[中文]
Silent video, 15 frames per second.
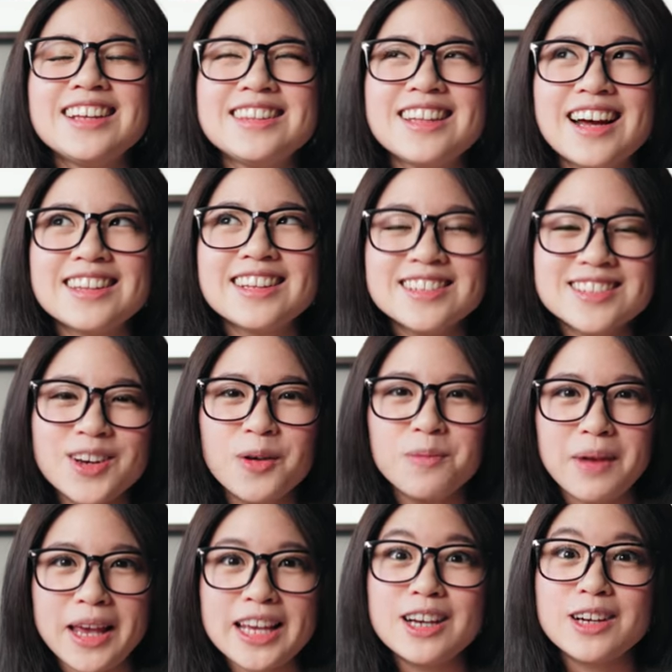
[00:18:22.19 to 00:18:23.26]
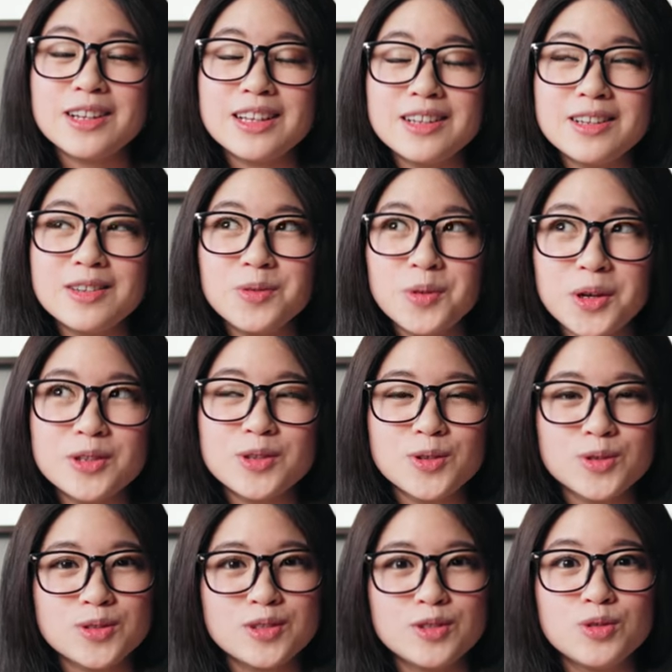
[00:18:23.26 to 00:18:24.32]
那那时候每一个月
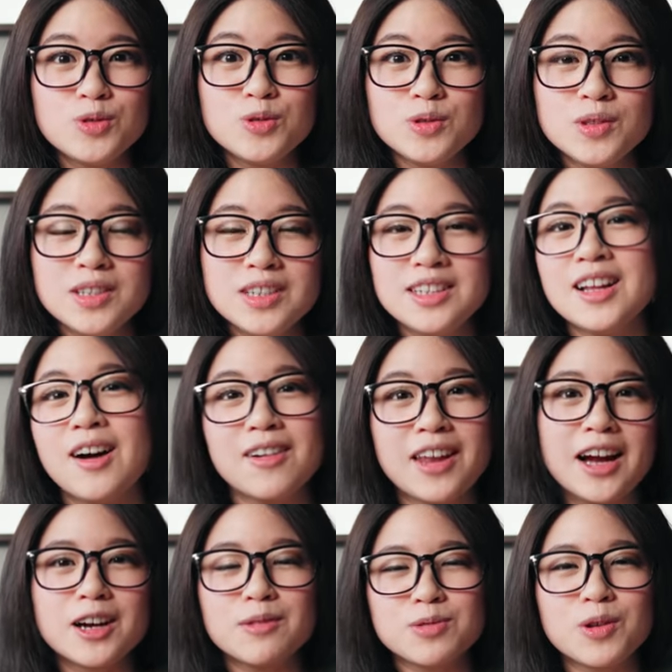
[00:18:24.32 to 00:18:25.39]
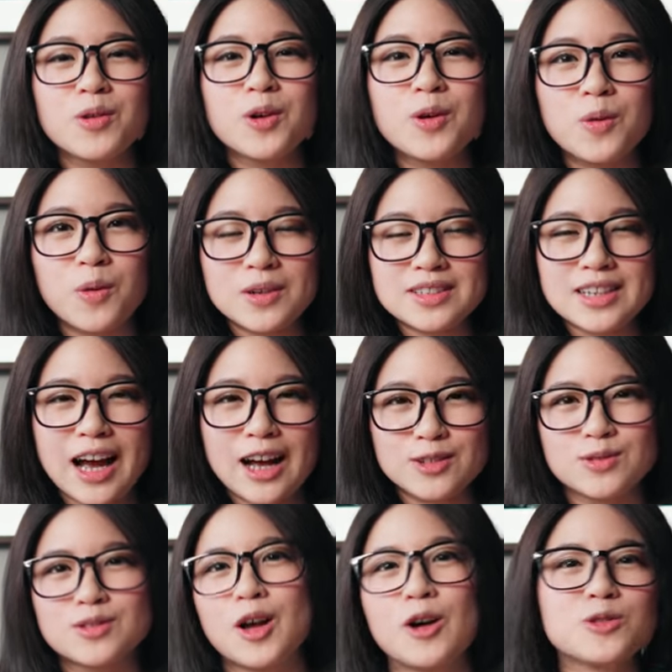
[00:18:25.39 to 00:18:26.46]
就是去一到两个不同的国家，
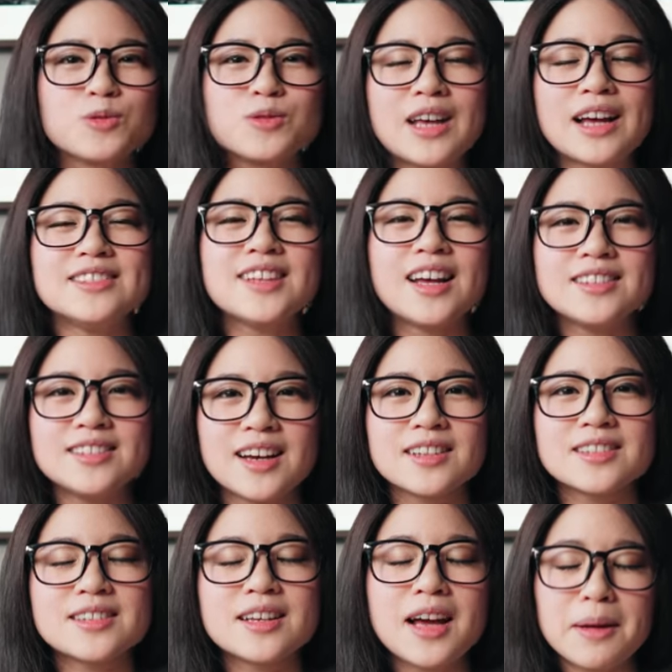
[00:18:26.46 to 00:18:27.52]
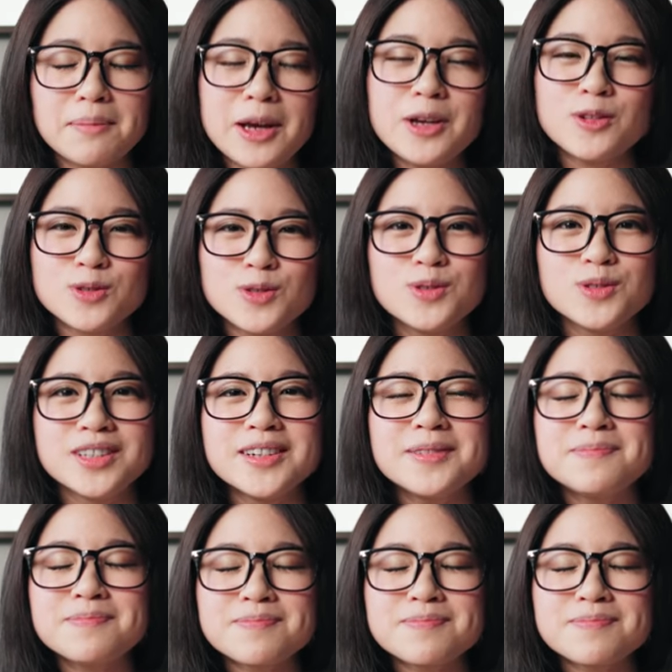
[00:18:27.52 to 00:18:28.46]
就到处参展这样子，还蛮有趣的。